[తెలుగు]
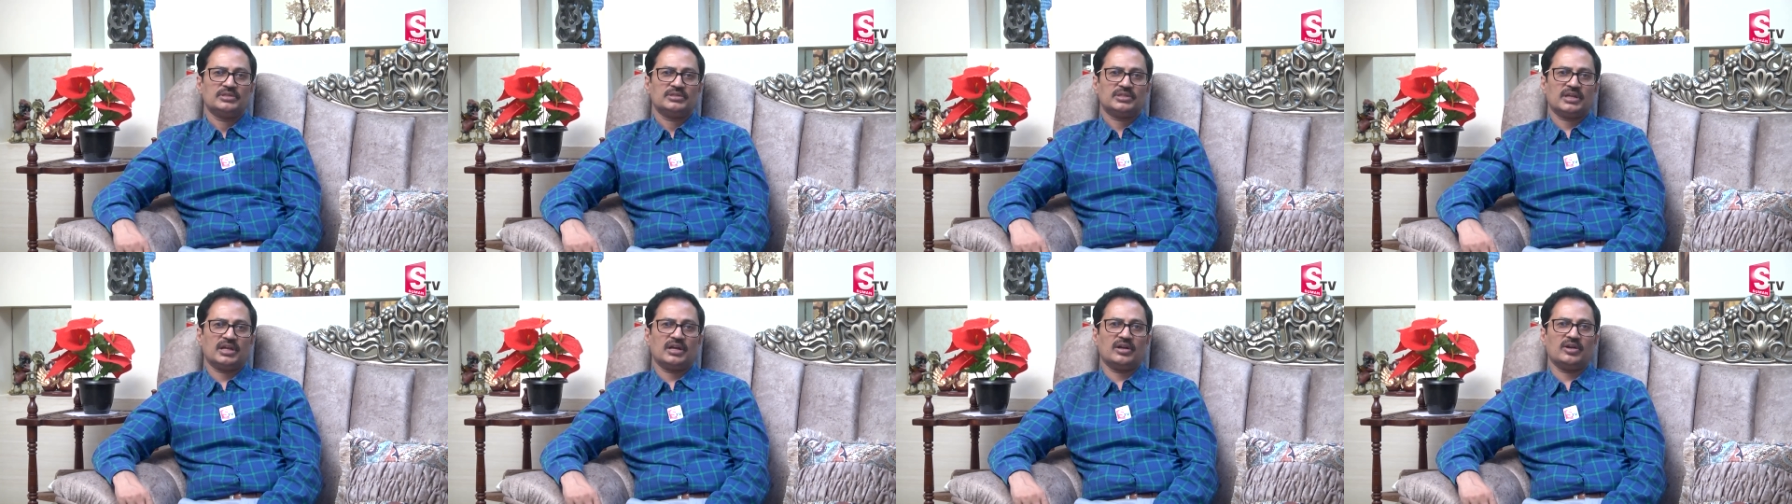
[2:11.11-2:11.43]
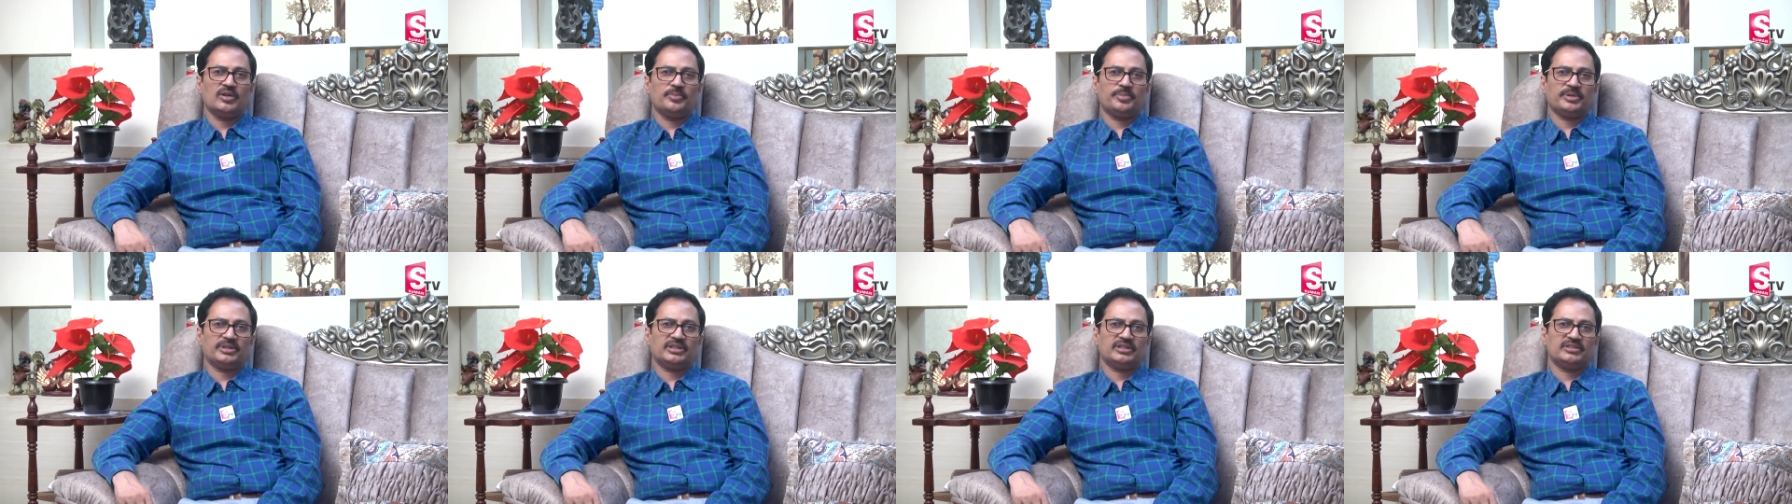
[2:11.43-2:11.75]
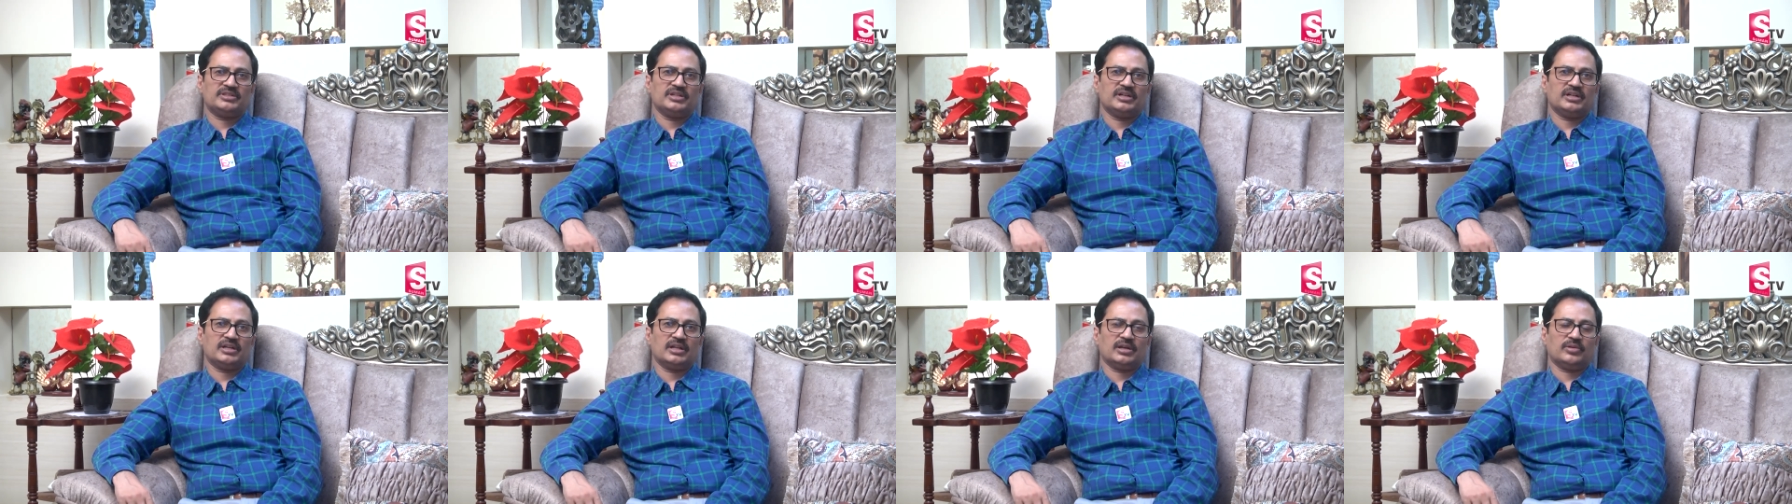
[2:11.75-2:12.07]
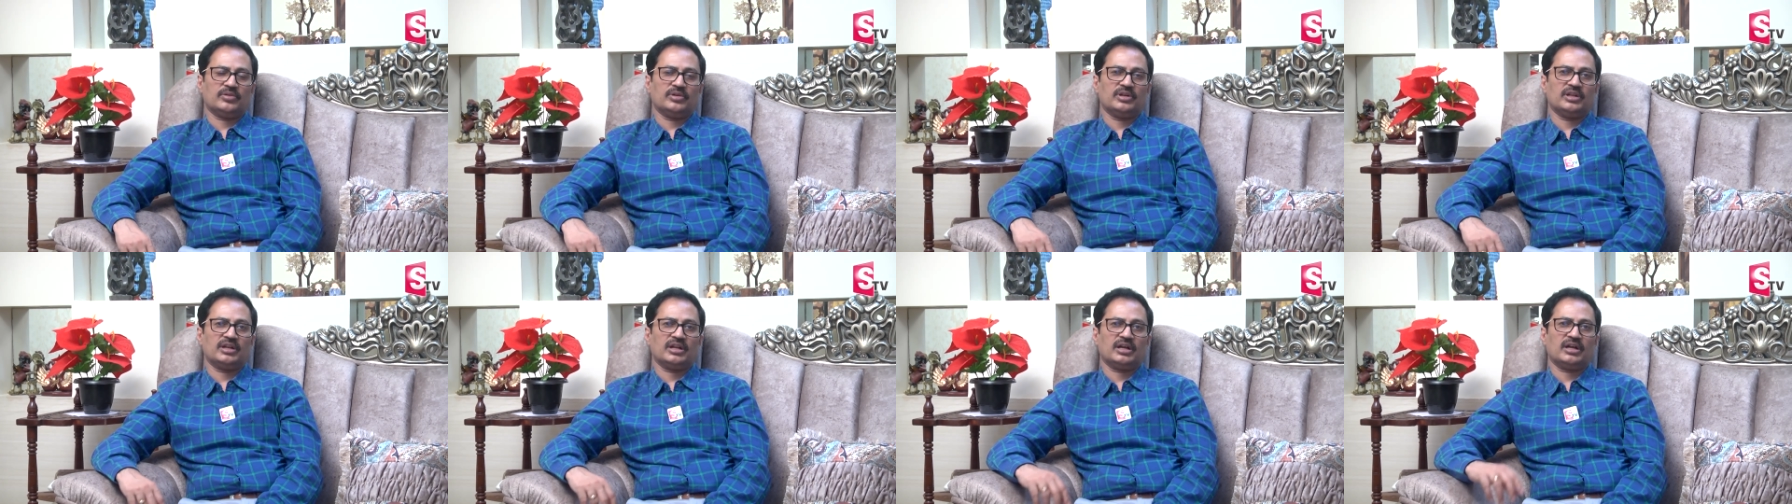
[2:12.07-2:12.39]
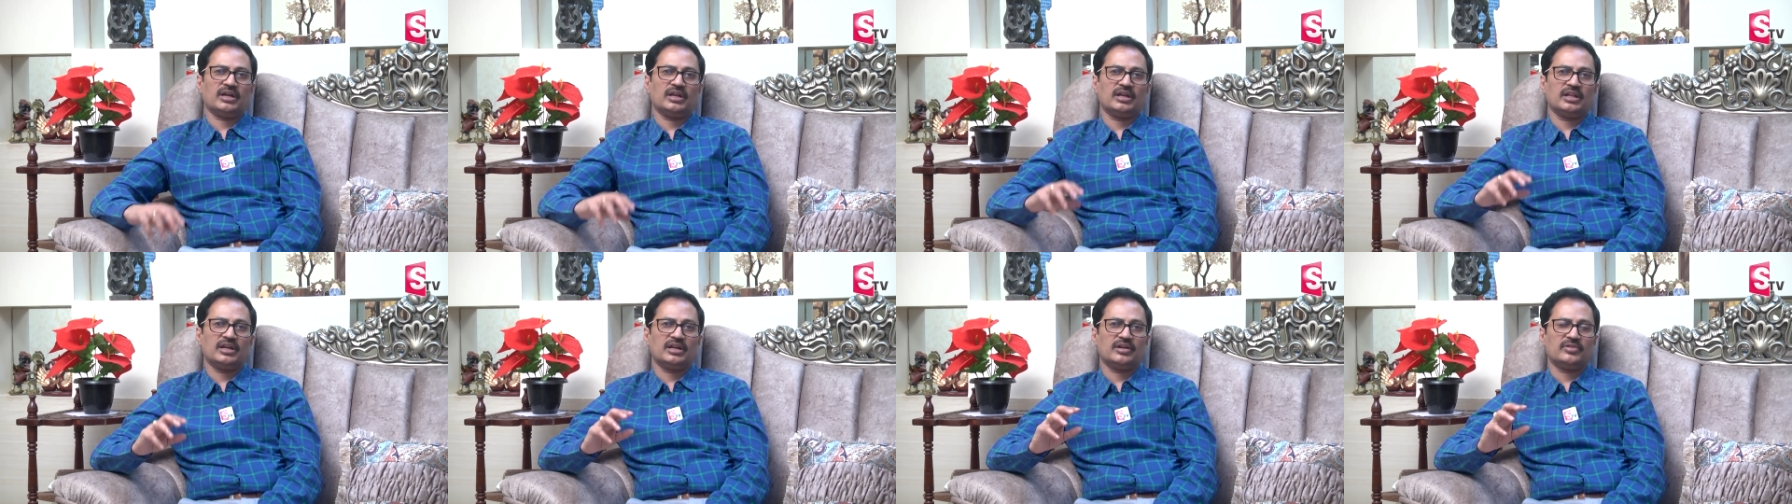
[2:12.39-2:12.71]
ఛానల్లో ఛానలోపతీస్ అంటే కొన్ని
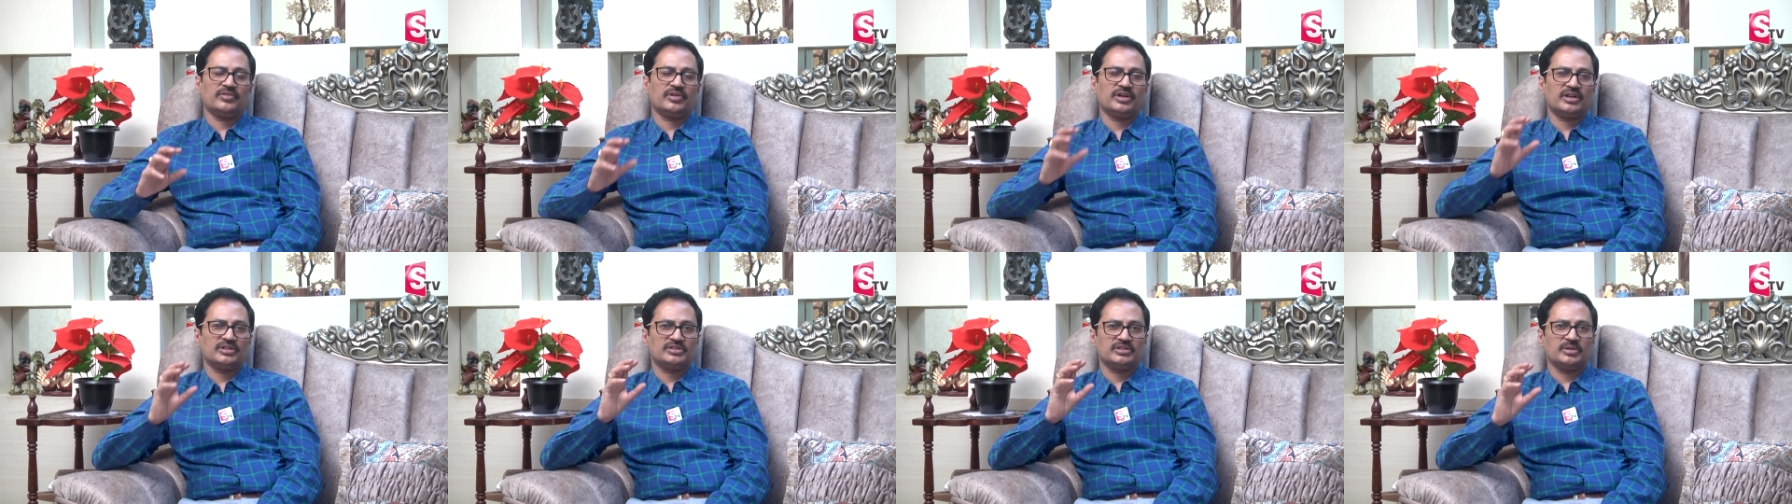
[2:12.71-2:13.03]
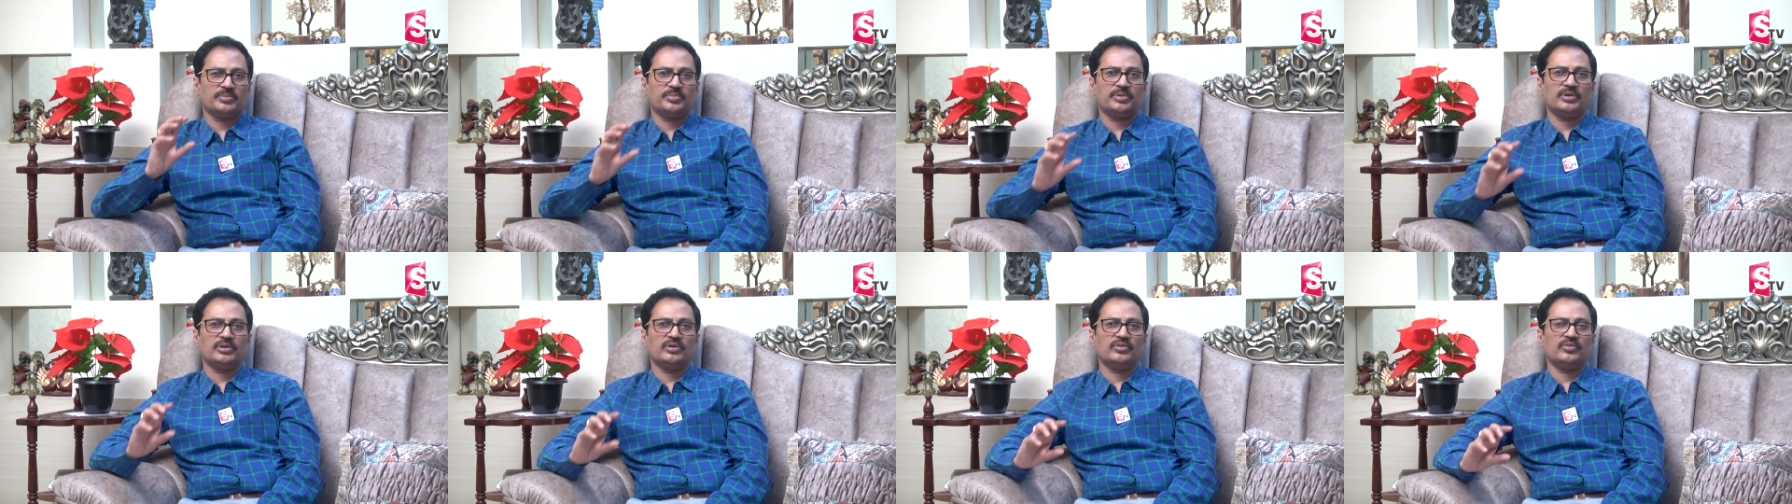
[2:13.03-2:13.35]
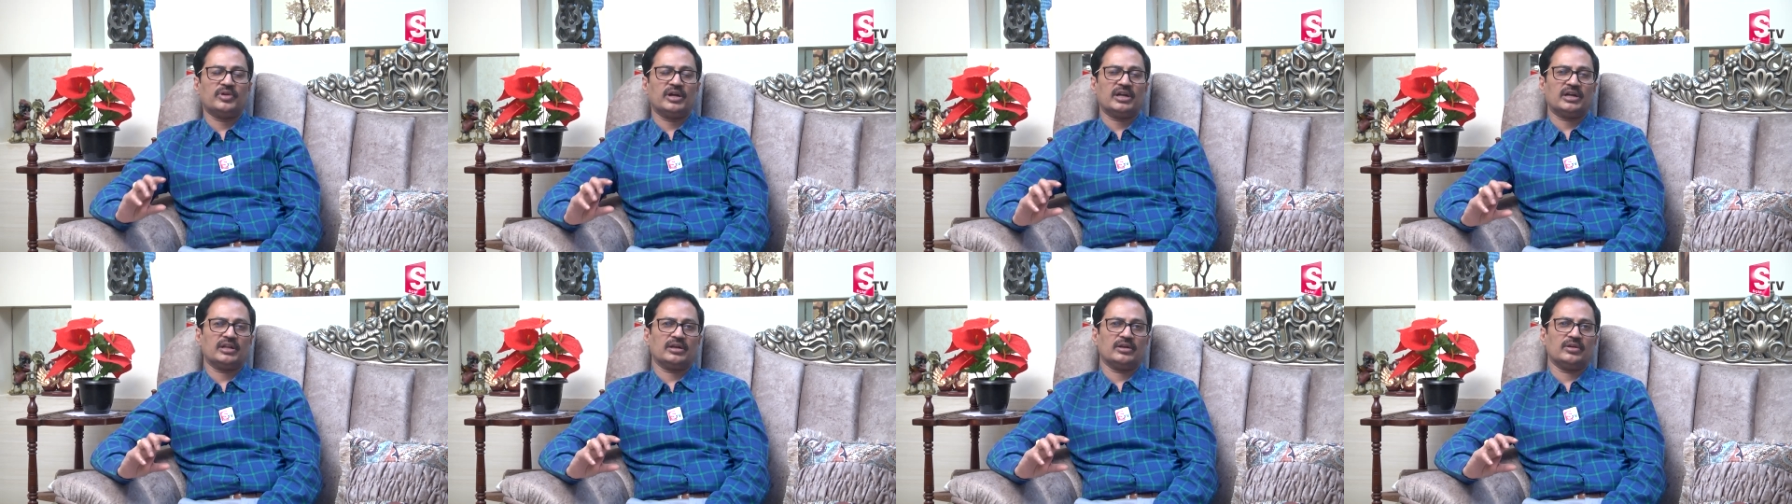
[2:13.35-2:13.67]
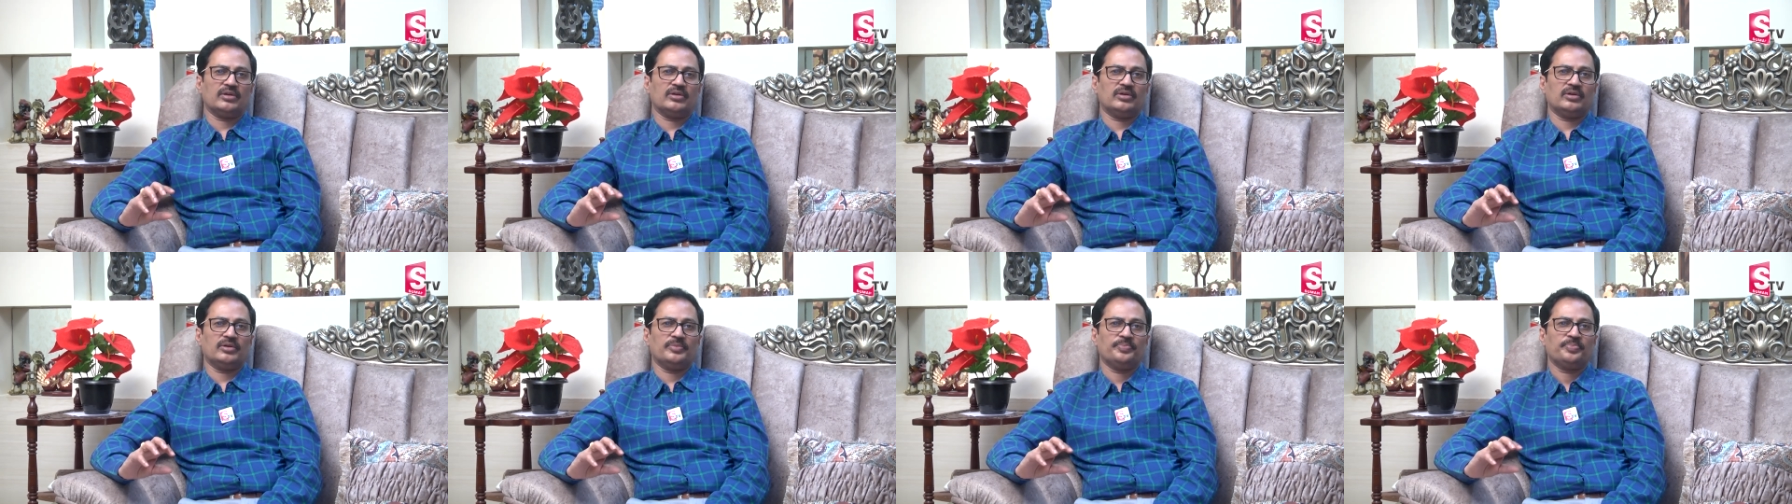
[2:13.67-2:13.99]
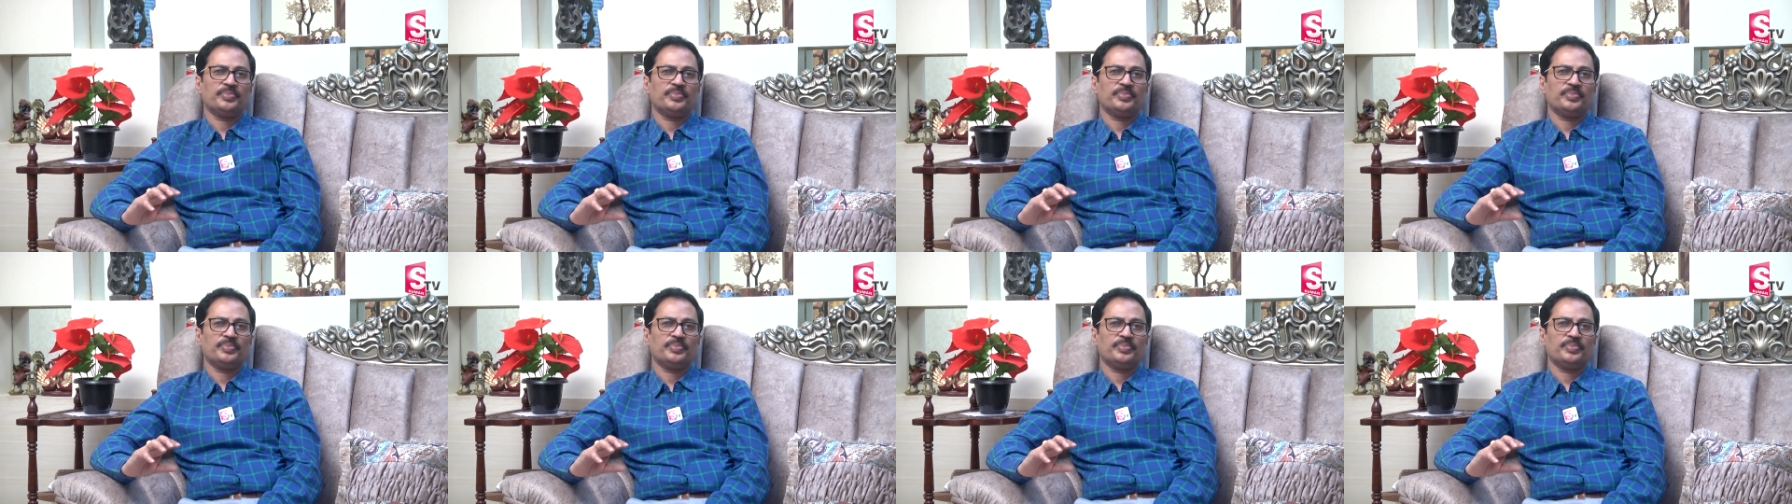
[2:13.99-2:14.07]
రకాలైనటువంటి జబ్బులు వంటల్లో